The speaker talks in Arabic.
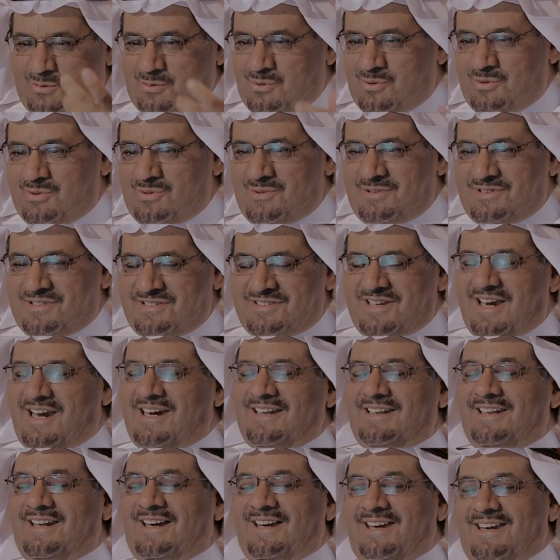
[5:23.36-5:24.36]
قلت
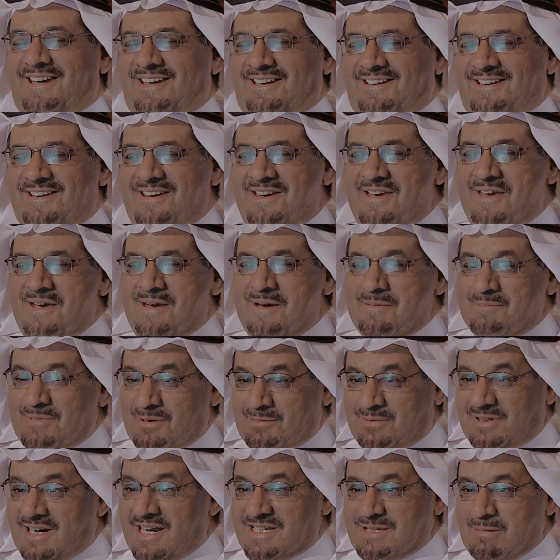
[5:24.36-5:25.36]
جزاك الله خير
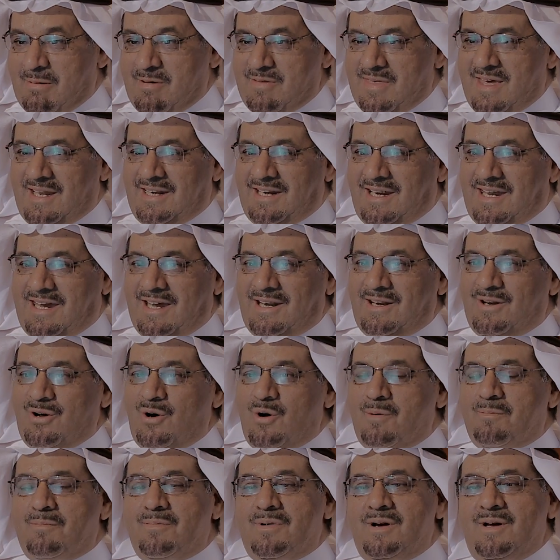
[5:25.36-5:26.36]
بالمناسبة ذلك
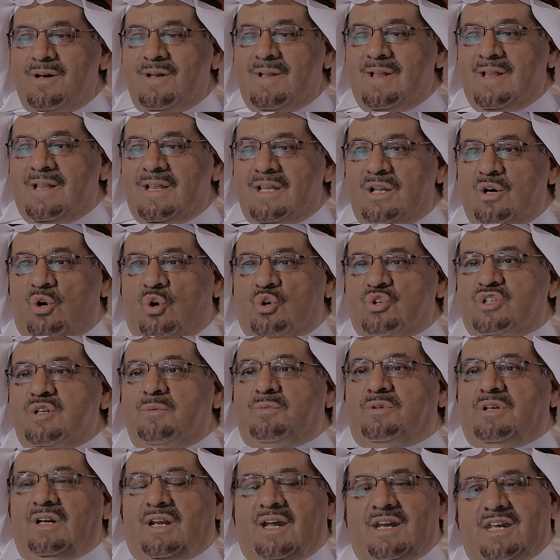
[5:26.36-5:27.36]
اليوم
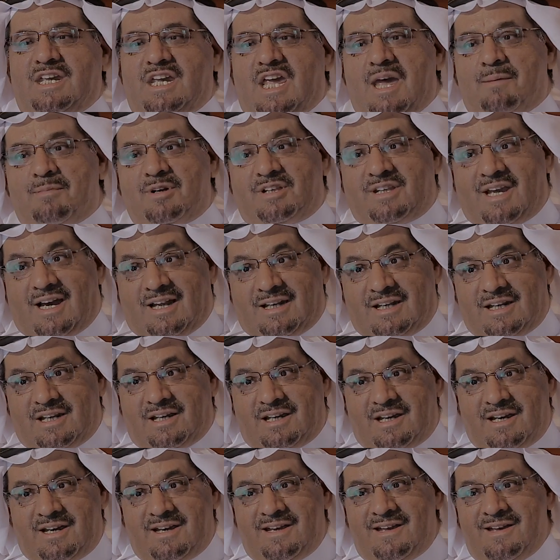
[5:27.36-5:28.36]
أعجبت الحقيقة
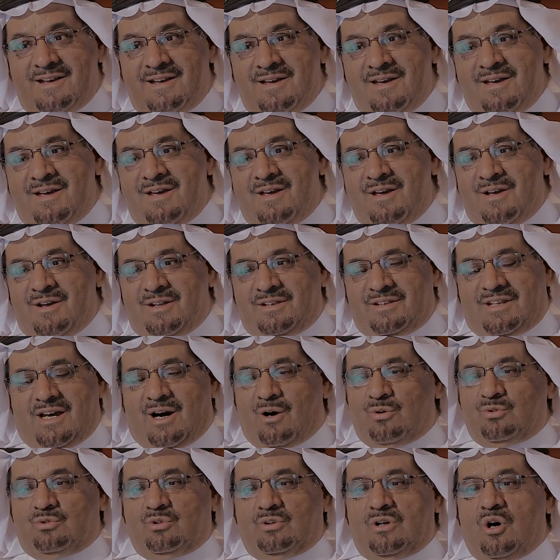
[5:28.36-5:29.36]
بتعليقه
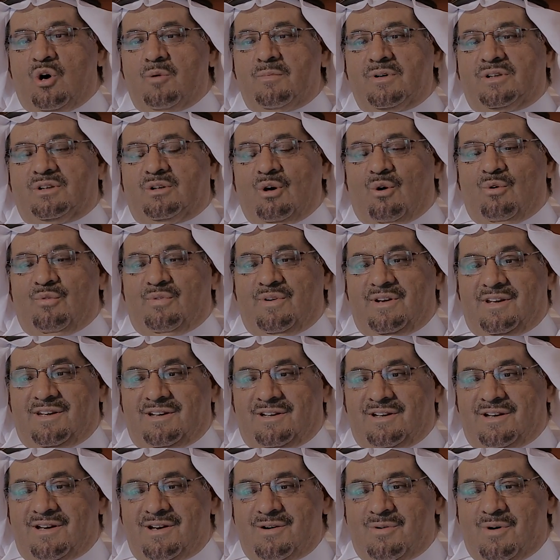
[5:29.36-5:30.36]
دعوت له
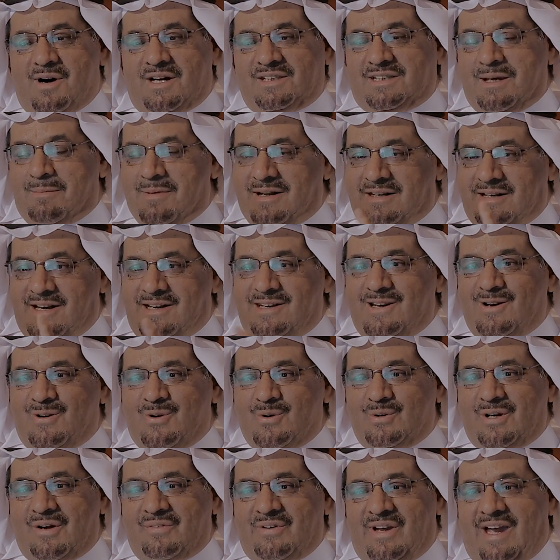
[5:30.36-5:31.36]
بالتوفيق وأتمنى أن
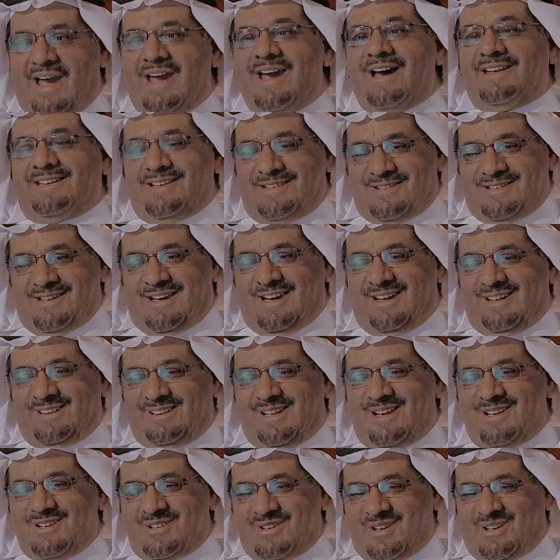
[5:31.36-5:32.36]
يكون في حياة
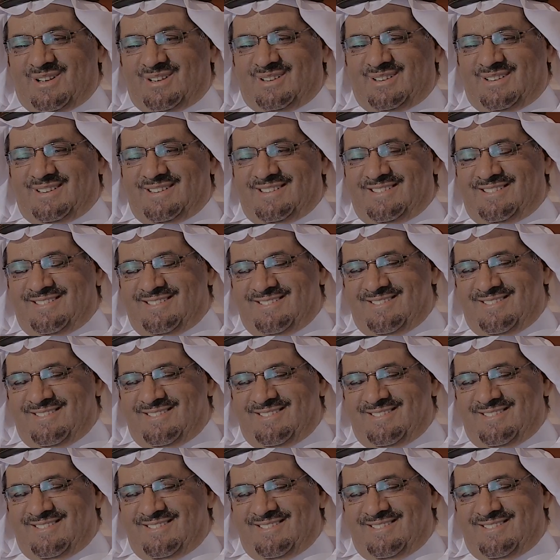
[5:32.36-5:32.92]
سعيدة إن شاء الله